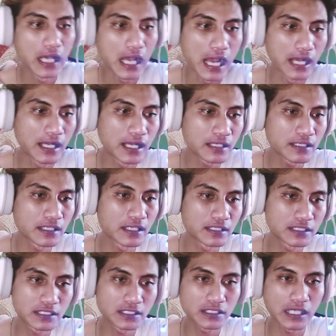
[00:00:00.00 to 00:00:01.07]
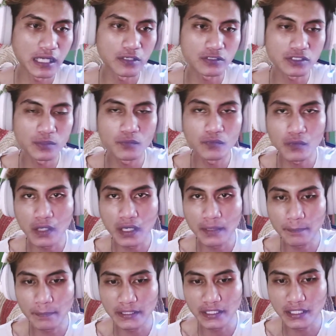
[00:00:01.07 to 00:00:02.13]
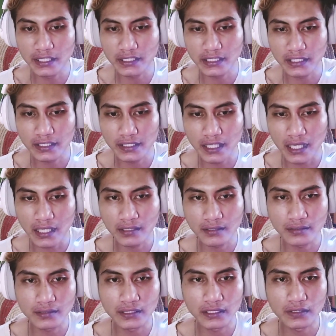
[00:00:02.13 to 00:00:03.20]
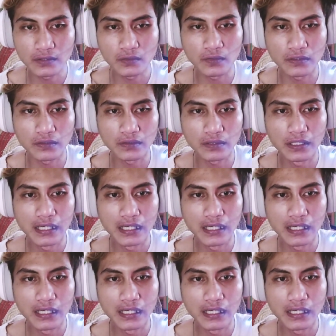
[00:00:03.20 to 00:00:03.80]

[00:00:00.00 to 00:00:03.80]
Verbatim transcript: agar ya kalau semua penelitian itu